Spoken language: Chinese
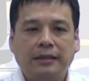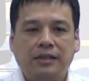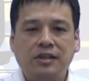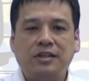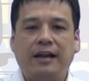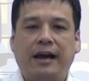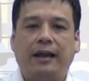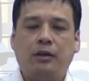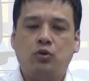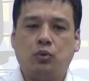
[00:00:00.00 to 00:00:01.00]
那接下来
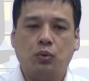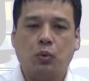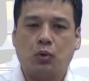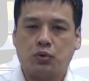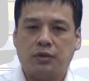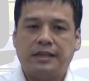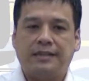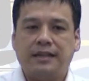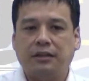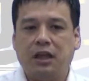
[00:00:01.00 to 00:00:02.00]
呢，如果说在
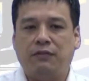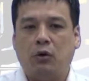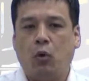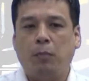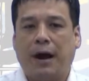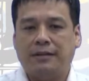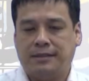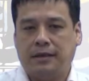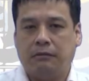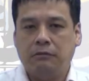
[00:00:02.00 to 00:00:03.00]
这个地方我把
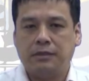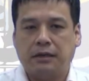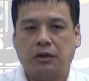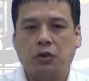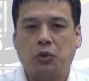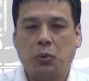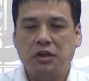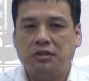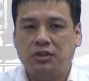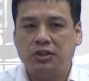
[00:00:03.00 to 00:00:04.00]
这个整个溶
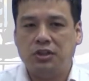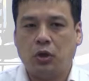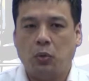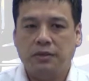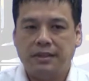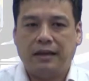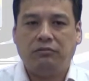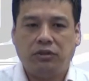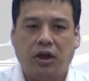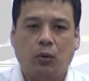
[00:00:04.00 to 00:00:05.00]
液的系统再
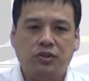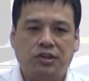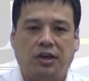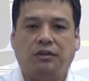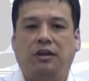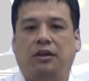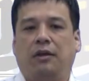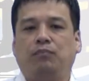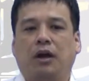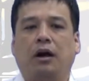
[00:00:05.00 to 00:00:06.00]
调减一
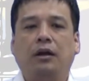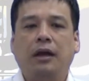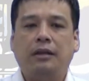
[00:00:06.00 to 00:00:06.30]
点啊，